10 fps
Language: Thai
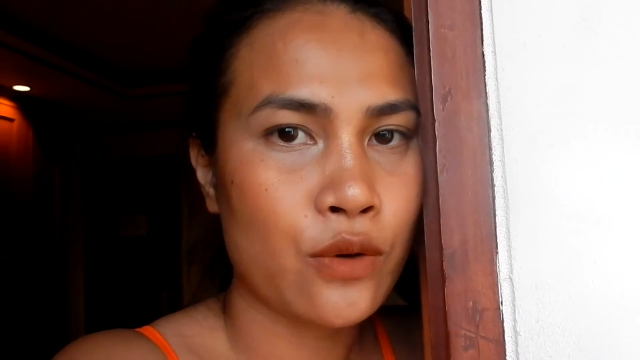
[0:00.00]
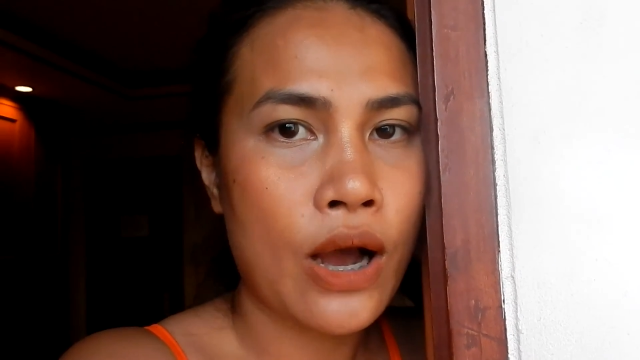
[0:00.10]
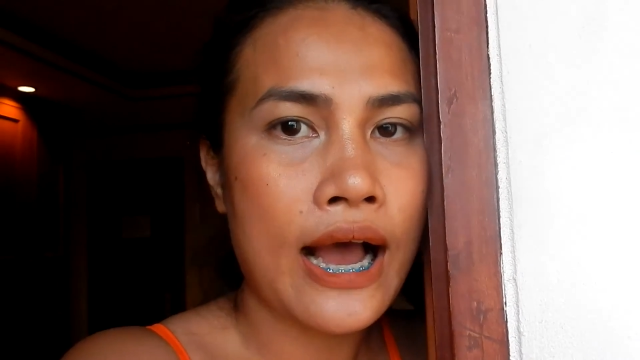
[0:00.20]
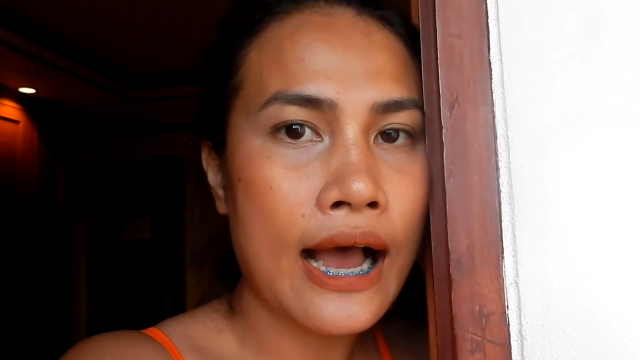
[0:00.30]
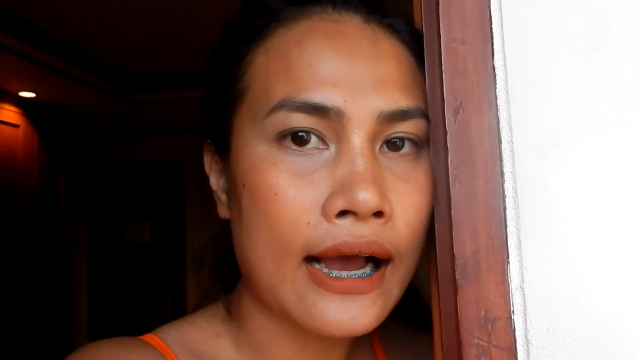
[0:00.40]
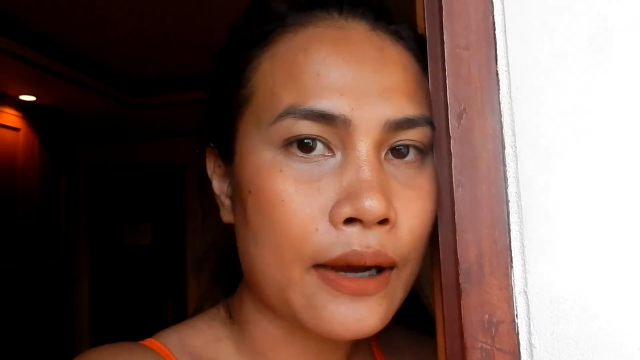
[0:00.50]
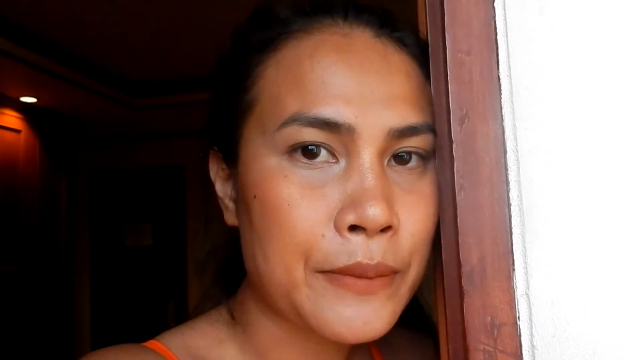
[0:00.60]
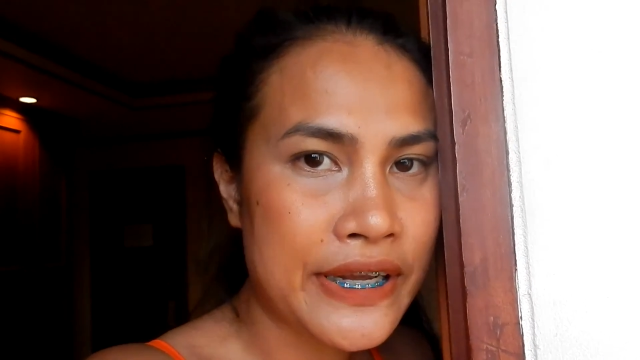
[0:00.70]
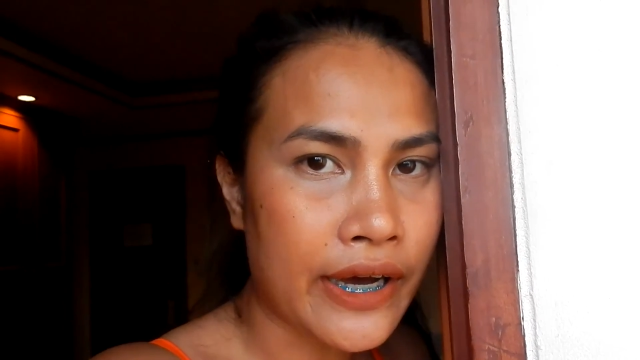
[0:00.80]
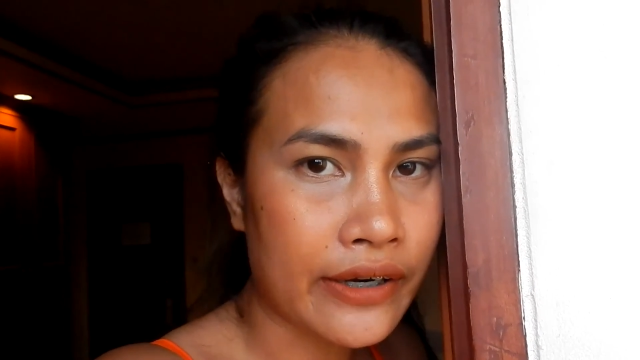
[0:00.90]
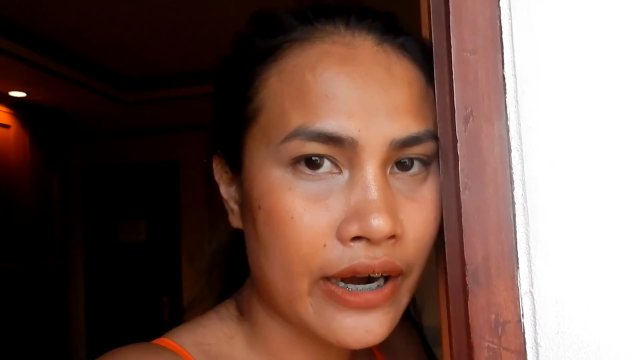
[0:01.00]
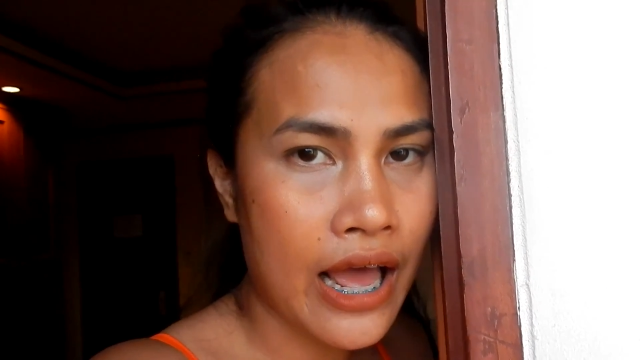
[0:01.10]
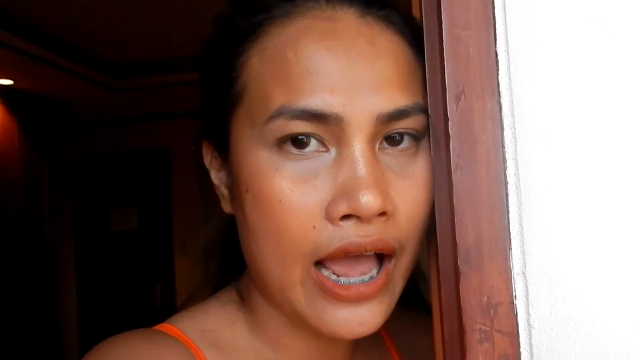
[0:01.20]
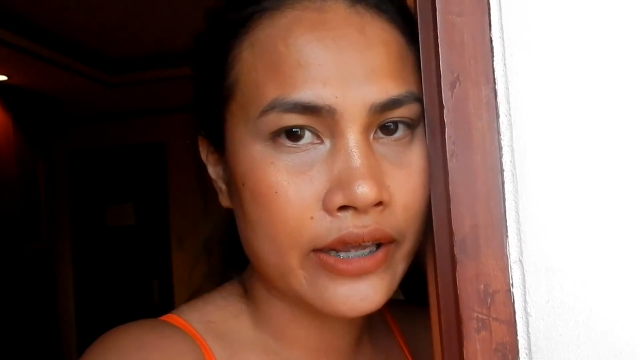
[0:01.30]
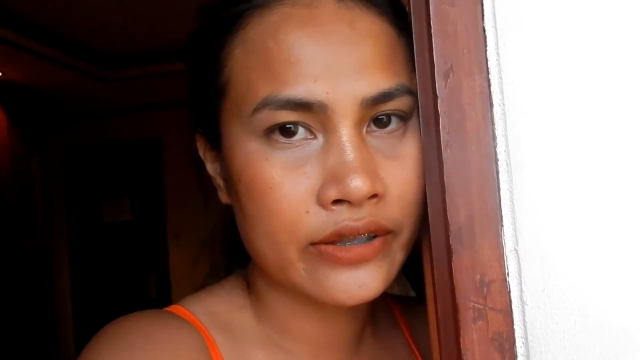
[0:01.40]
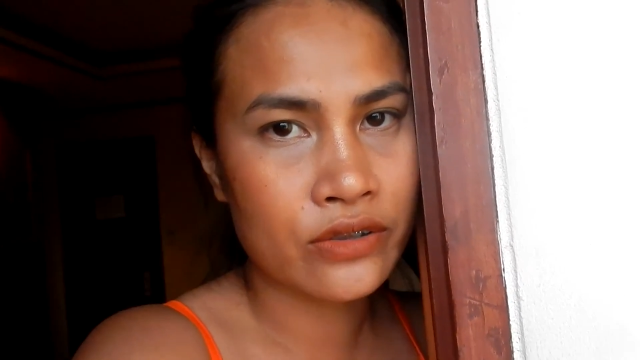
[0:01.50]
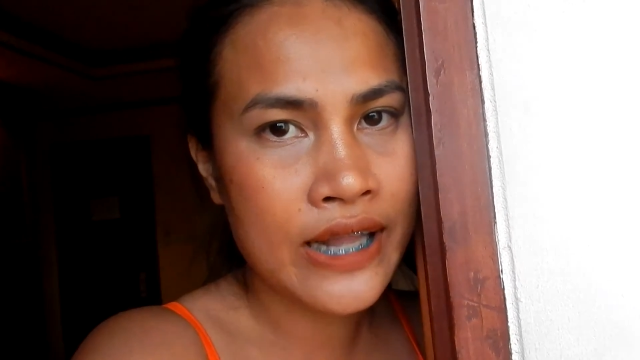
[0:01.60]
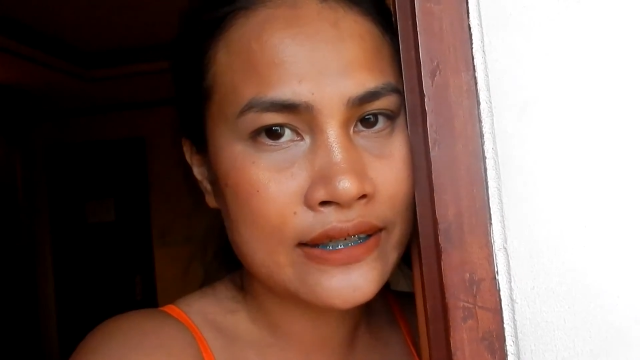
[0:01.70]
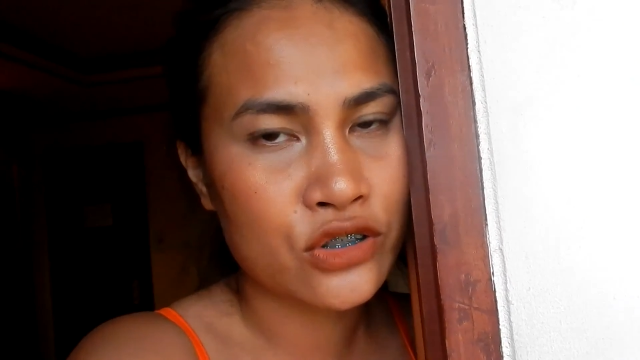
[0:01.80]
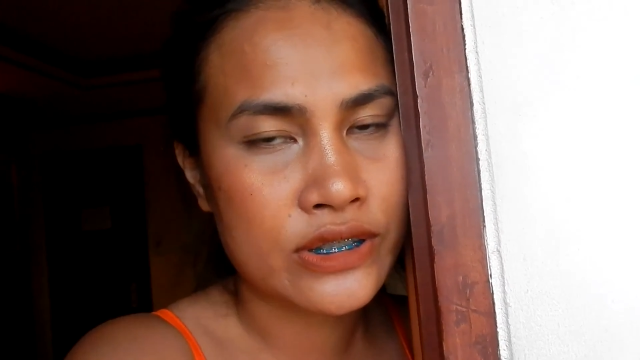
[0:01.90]
งว่ามีอะไร
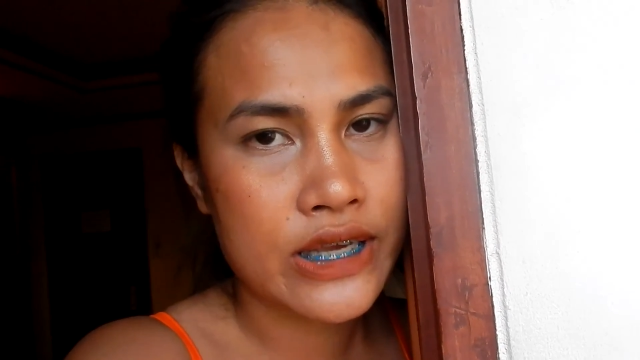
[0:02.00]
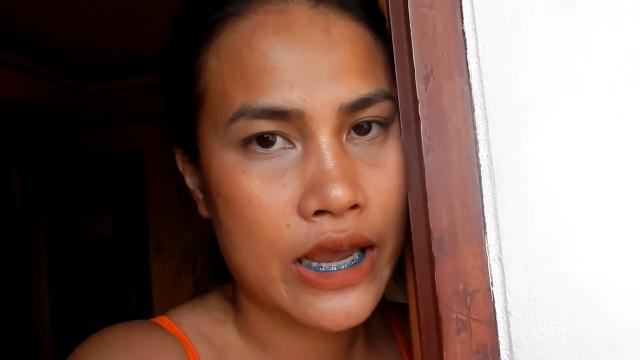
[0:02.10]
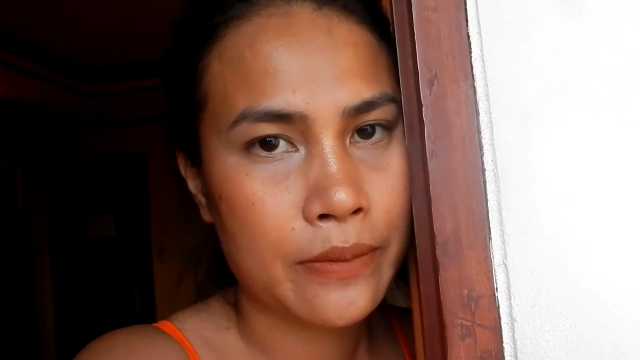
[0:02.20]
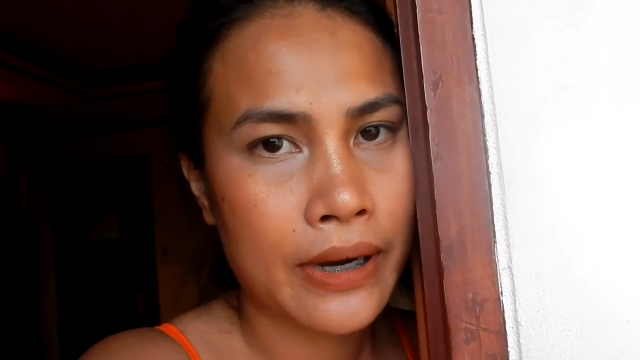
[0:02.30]
น่าสนใจ